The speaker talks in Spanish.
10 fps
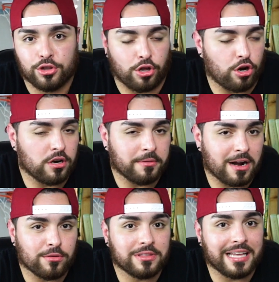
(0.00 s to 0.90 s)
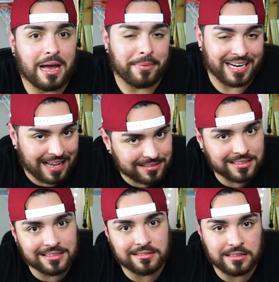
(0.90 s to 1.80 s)
no lo libraron de
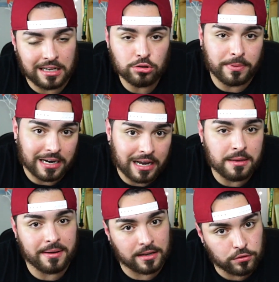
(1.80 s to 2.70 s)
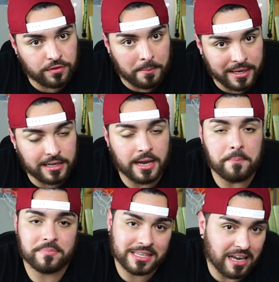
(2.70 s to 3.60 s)
amenazas de asesinato para él y para su
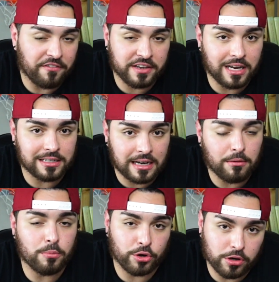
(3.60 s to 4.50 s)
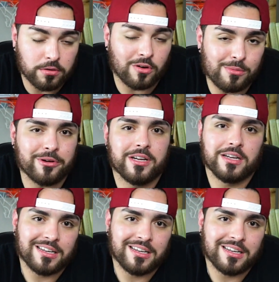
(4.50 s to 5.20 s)
familia, y al fin y al cabo murió como